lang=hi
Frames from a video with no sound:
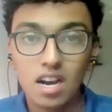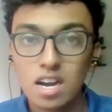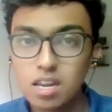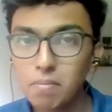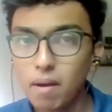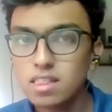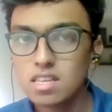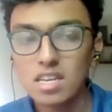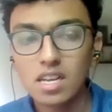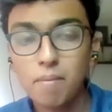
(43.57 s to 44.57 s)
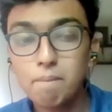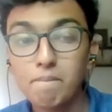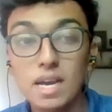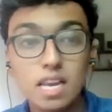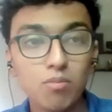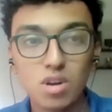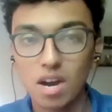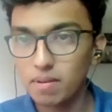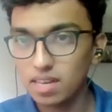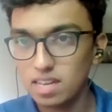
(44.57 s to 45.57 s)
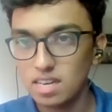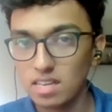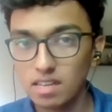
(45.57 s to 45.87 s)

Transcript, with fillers: अगर बात करें हम पहले मुकाबले की